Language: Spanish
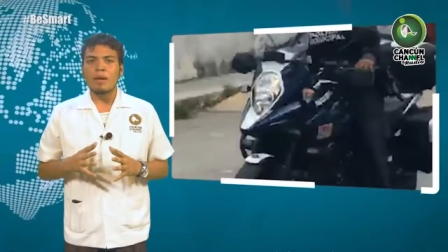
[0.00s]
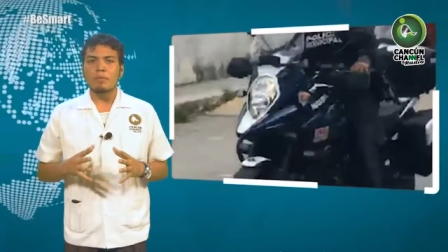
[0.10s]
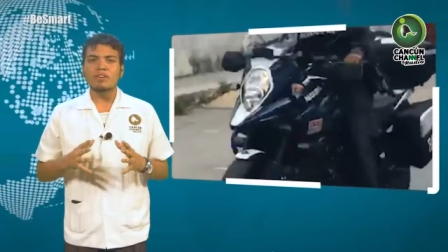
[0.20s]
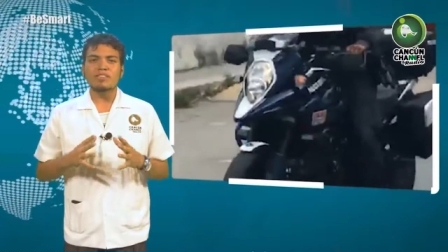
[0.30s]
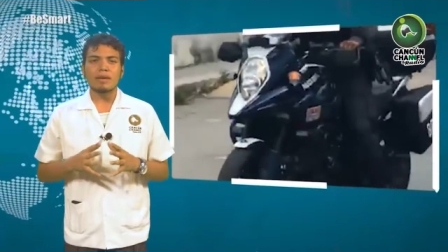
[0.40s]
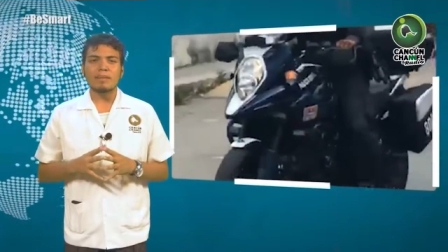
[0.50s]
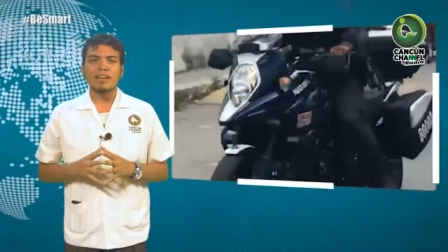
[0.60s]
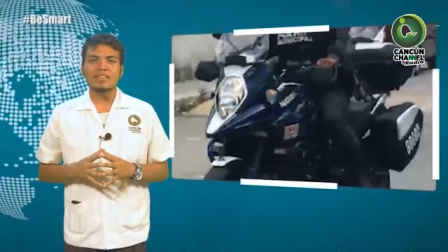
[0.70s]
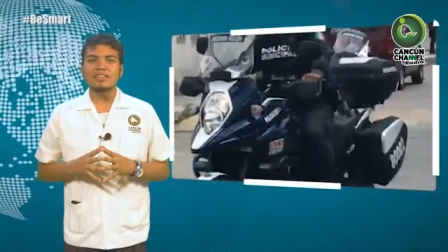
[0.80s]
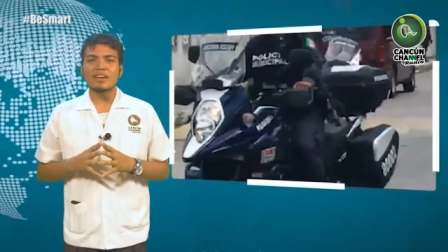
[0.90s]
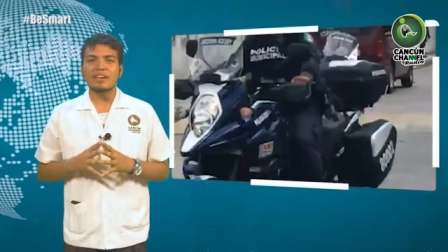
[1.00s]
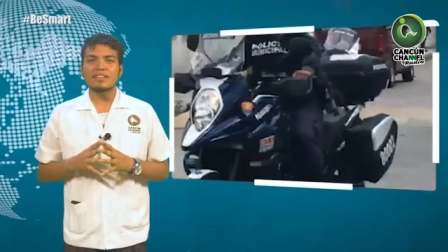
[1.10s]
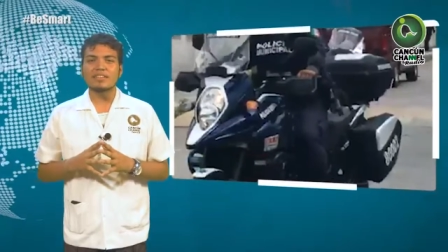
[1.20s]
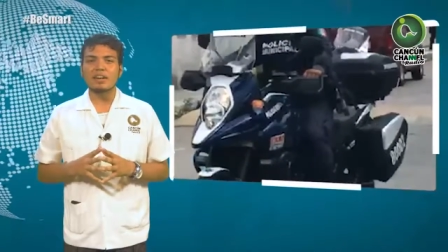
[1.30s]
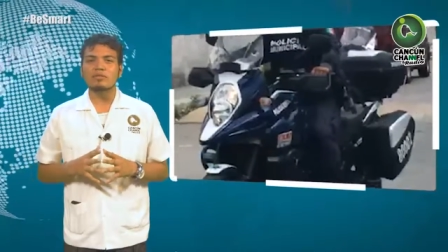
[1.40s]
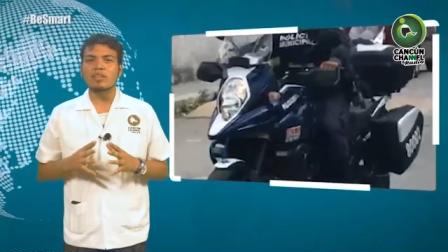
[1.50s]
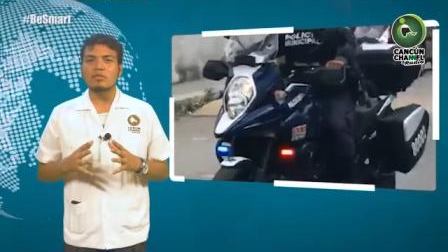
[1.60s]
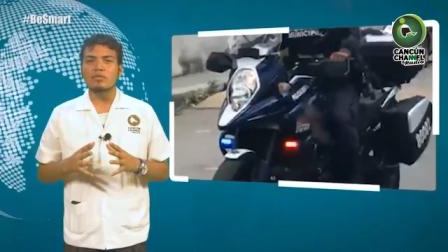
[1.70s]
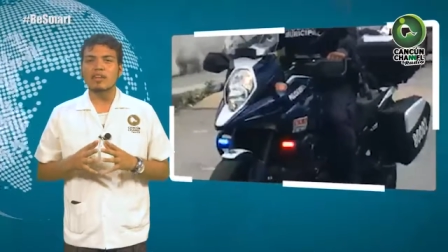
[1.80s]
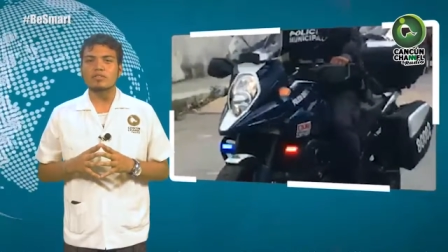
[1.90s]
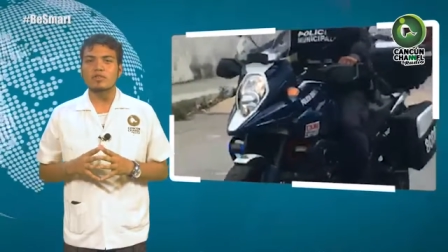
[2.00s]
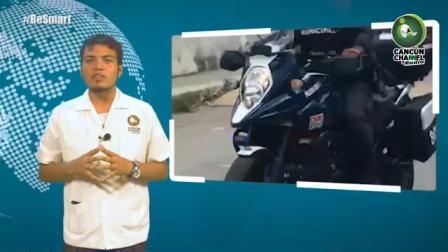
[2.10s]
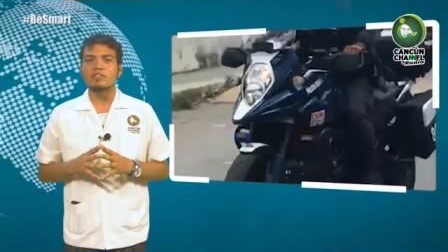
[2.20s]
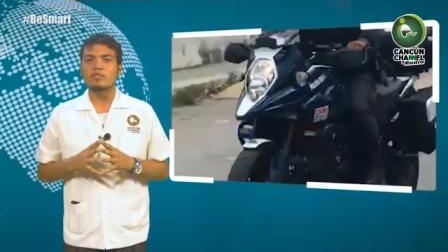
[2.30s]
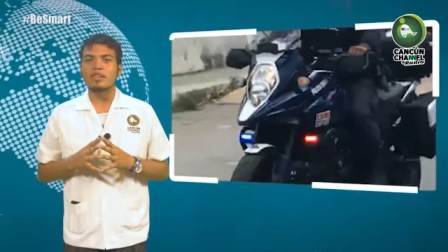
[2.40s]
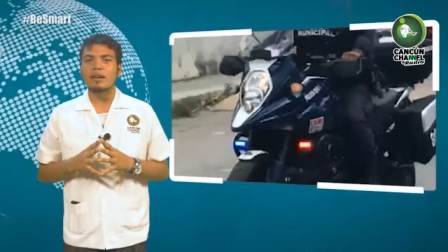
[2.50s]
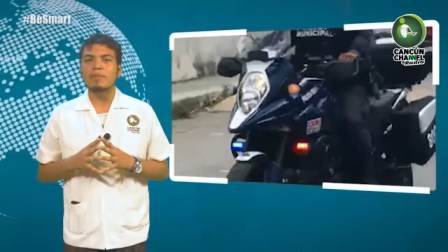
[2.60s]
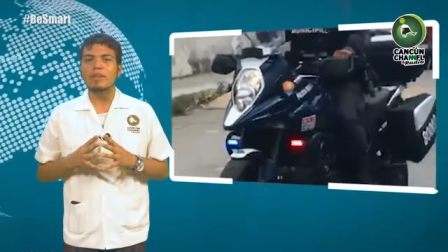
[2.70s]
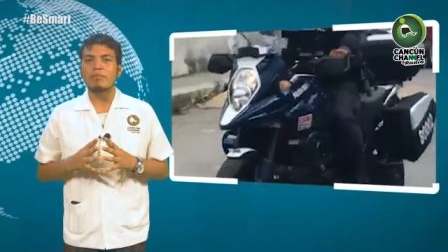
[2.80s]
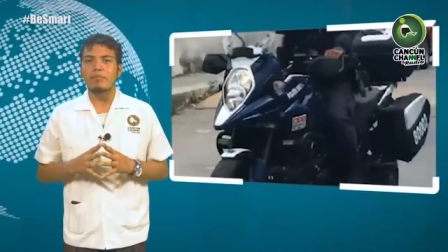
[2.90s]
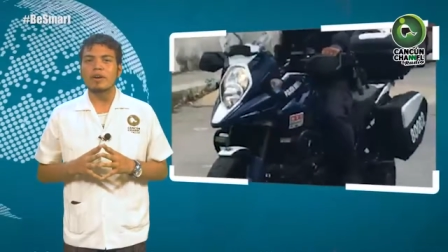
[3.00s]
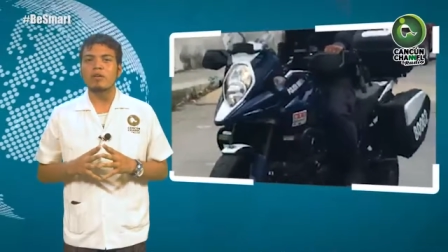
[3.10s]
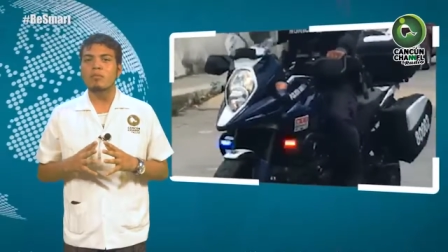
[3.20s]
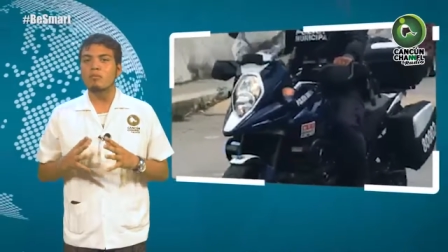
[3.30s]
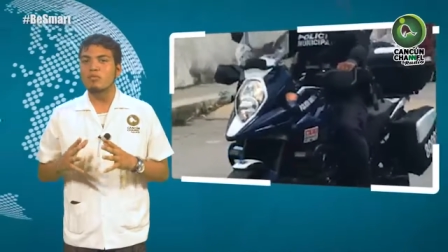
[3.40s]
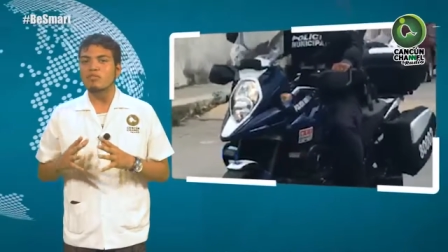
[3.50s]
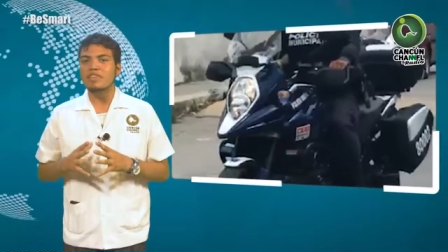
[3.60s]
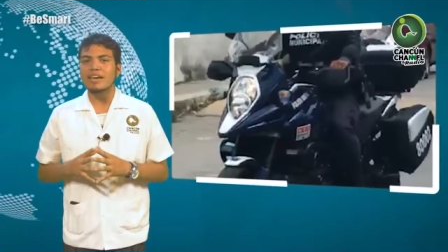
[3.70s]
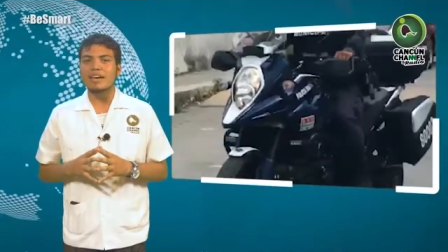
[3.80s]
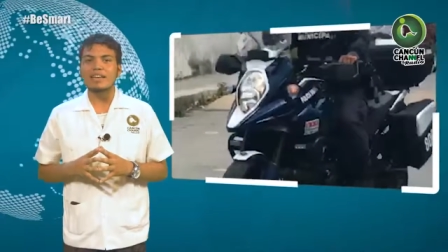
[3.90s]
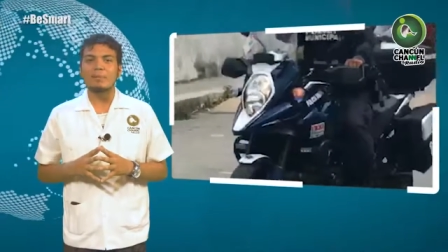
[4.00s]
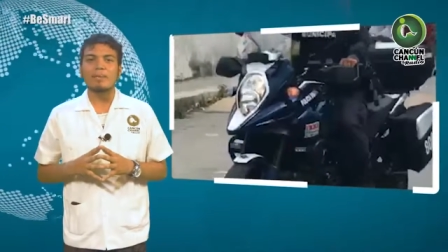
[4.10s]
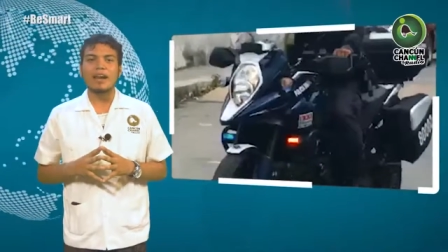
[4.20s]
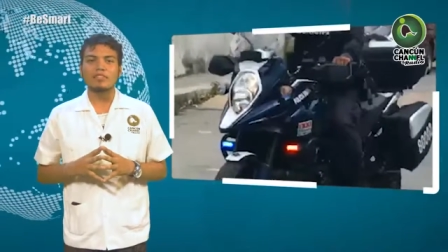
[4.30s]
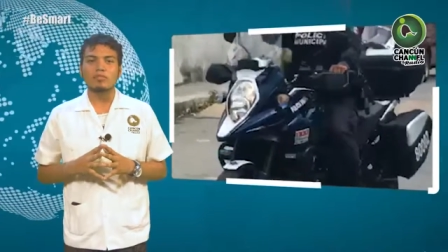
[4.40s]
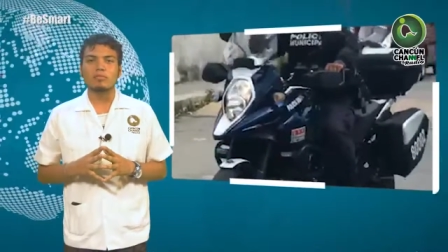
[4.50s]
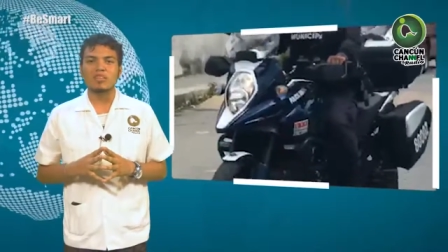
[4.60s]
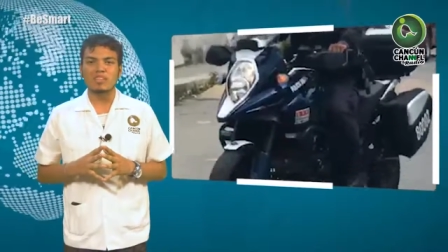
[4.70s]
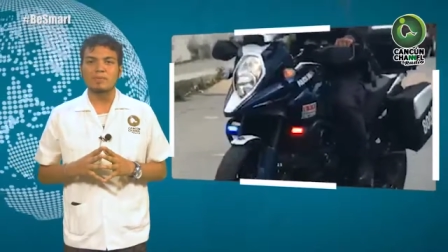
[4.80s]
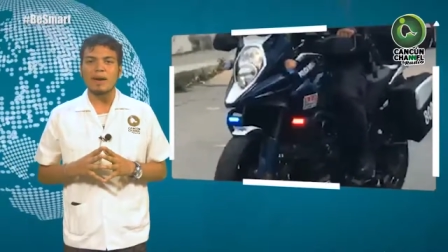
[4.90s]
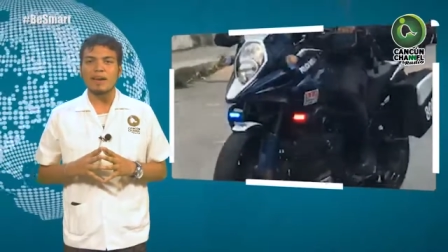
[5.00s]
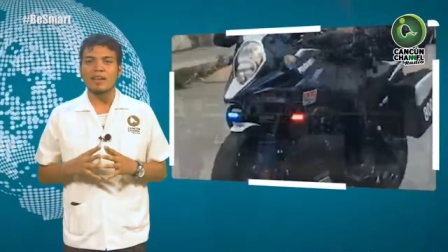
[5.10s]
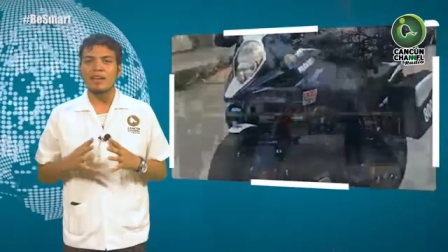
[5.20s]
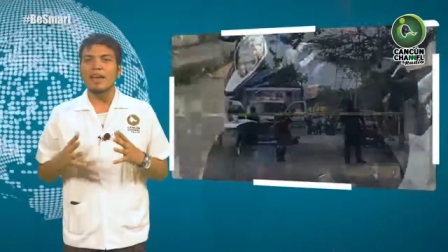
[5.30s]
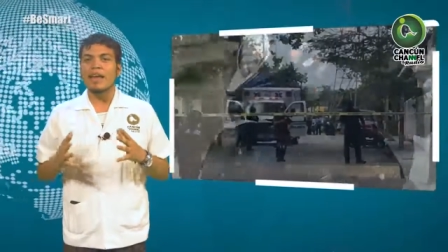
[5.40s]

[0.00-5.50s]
pues el martes se registraron detonaciones con arma de fuego muy cerca del Palacio Municipal,